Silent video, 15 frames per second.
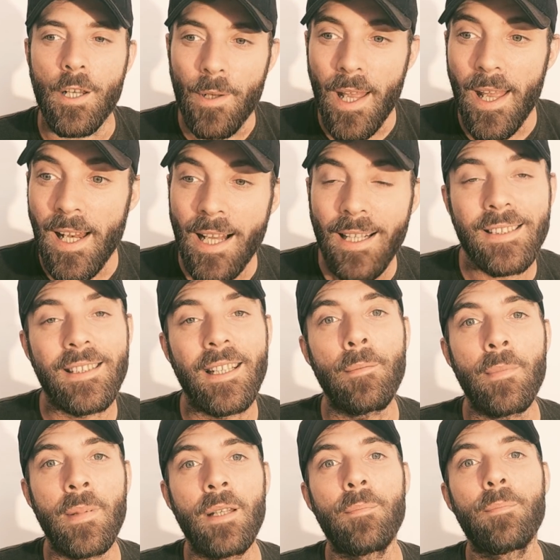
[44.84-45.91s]
llevé
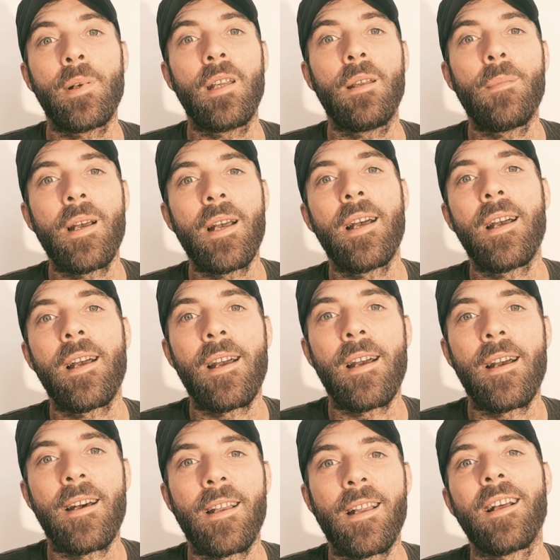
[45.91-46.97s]
adelante mi
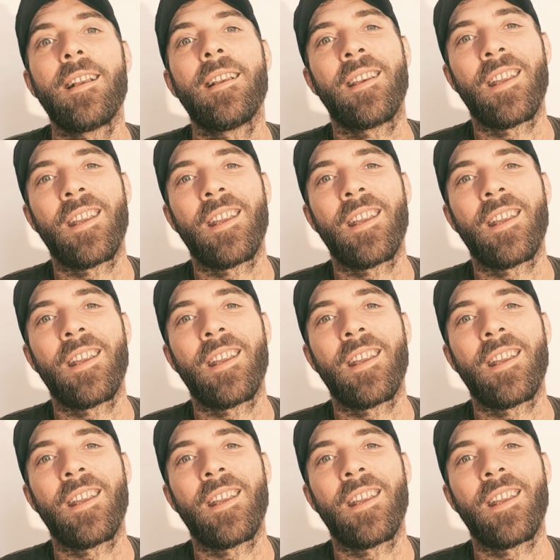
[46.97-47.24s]
primer